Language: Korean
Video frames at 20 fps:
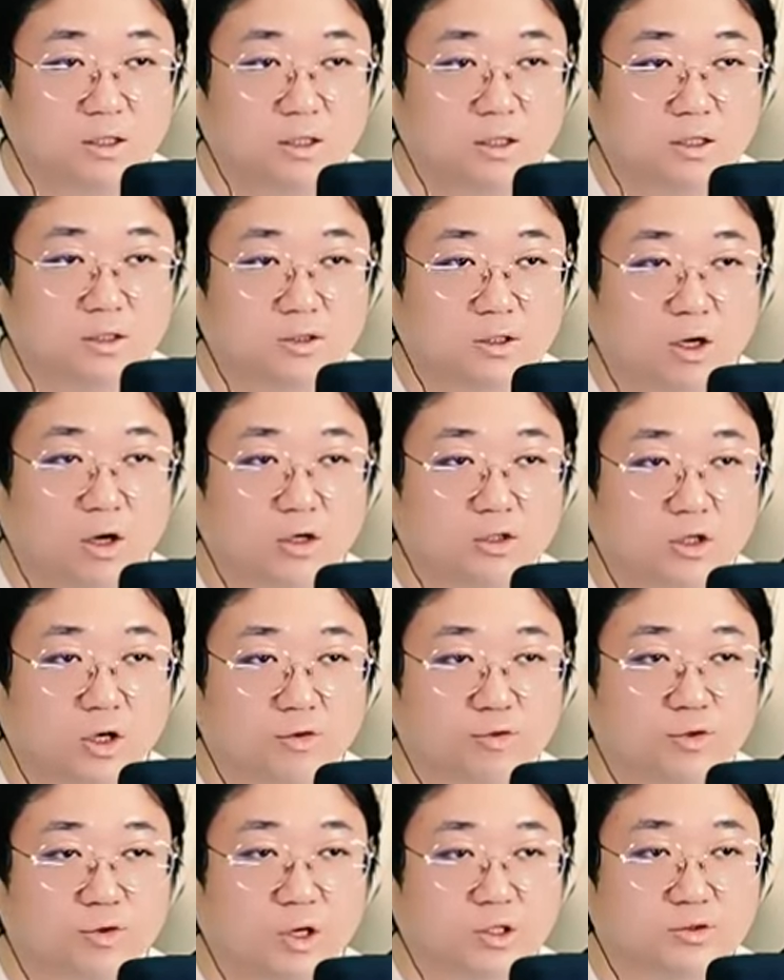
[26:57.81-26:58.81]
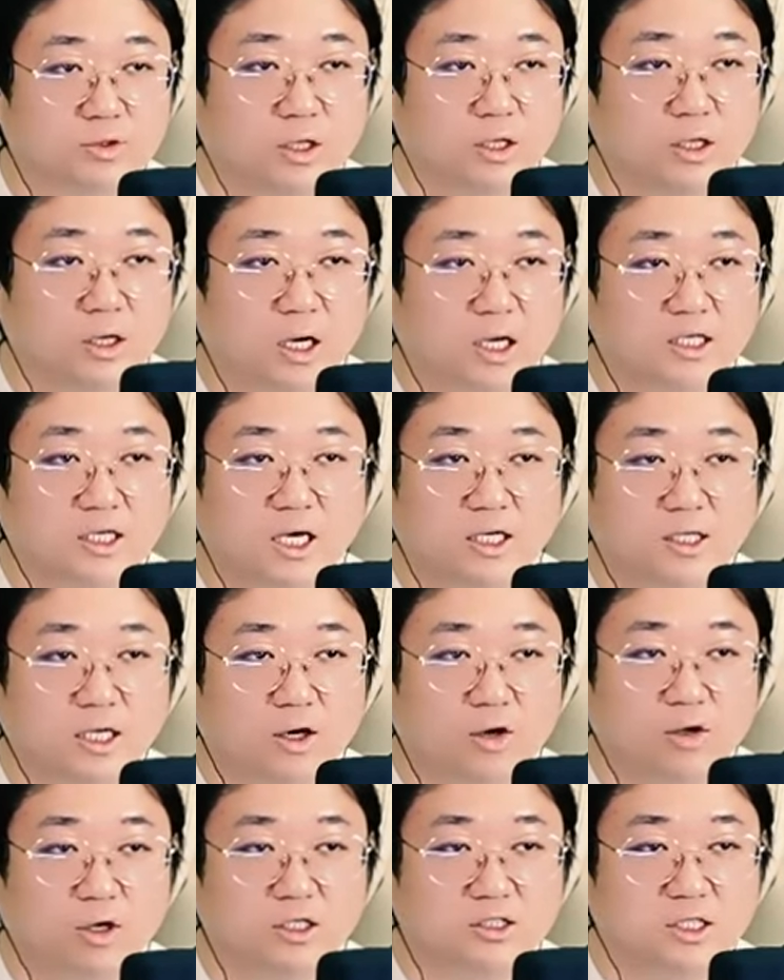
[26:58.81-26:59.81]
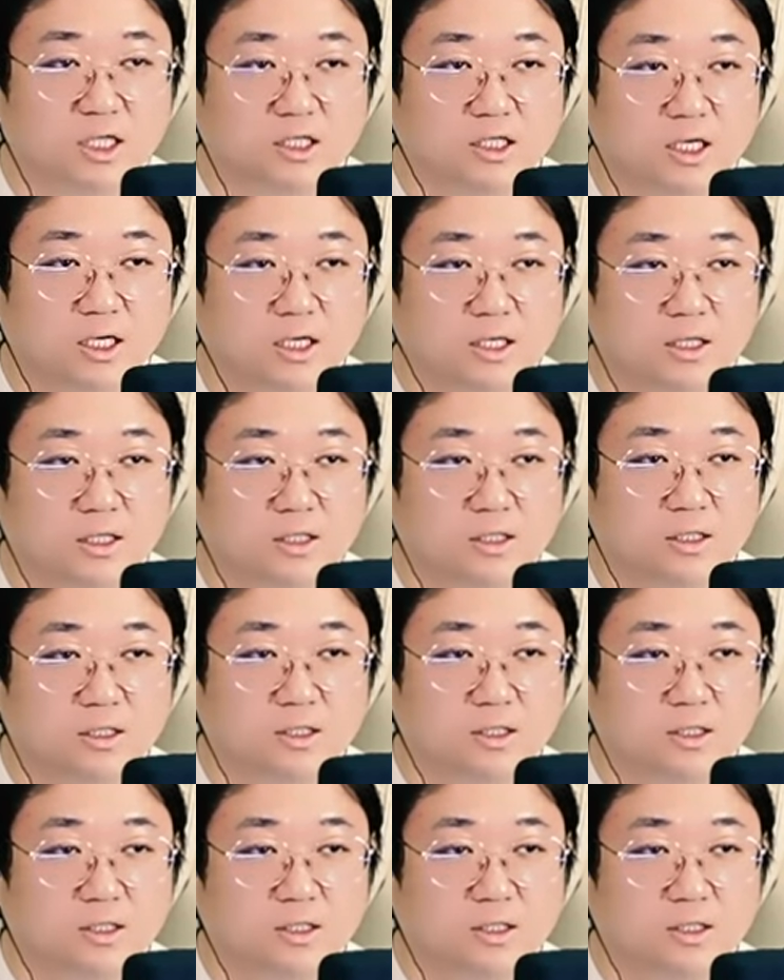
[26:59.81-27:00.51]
와더더 어, 더 위로 와도 돼 아니야 아니야 거기까진 아니야